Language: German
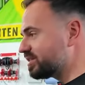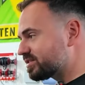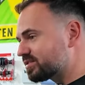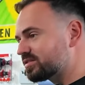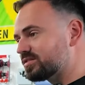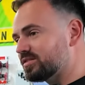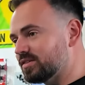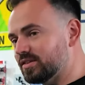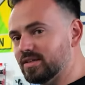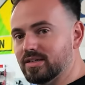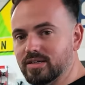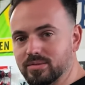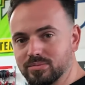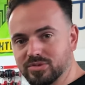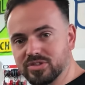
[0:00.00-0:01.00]
als,
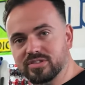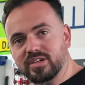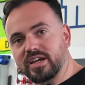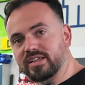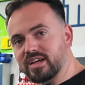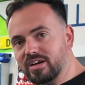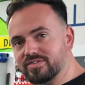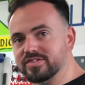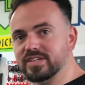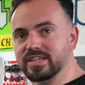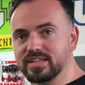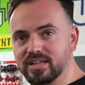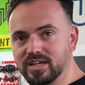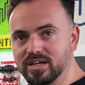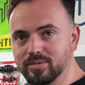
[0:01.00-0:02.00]
ich bin jetzt kein
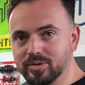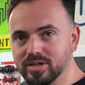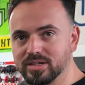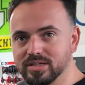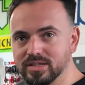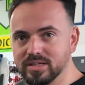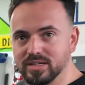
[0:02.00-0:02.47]
Kfzler, aber